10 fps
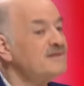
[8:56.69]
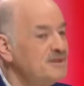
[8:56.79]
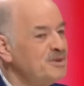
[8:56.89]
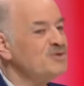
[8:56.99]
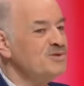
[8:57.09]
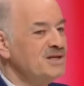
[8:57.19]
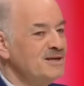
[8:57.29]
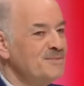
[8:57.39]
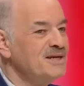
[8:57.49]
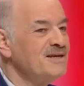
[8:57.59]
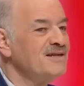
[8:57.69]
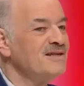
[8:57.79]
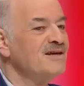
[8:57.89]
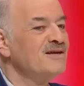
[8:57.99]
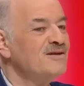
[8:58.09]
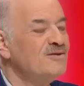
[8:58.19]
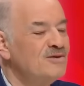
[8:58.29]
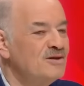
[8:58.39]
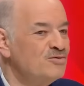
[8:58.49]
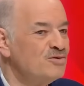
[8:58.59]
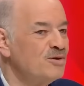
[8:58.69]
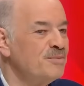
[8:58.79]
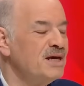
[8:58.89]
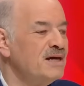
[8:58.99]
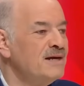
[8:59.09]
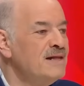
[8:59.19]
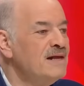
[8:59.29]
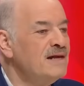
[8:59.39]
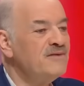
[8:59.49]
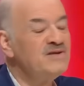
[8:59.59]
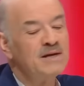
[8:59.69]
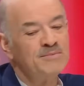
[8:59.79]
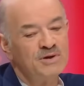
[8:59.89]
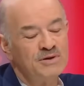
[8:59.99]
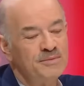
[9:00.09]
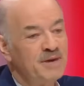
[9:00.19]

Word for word: qui n'est pas une île mais qui est un outre-mer, évidemment